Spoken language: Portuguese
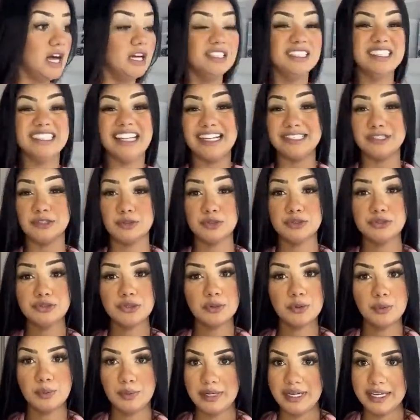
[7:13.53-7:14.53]
Tá tudo
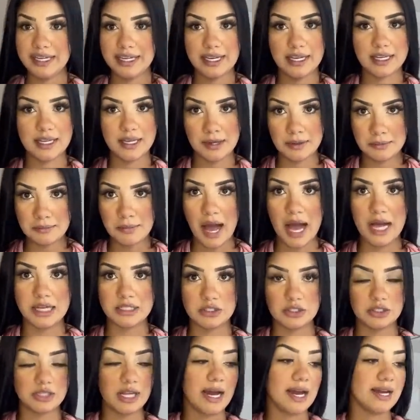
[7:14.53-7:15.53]
com o link aqui
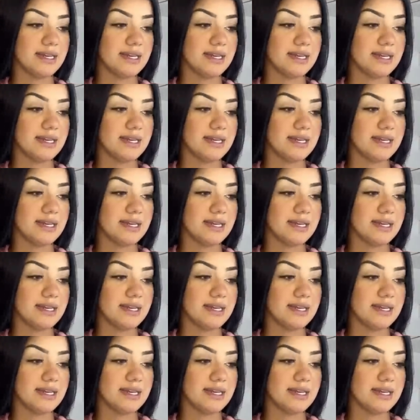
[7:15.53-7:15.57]
embaixo, tá?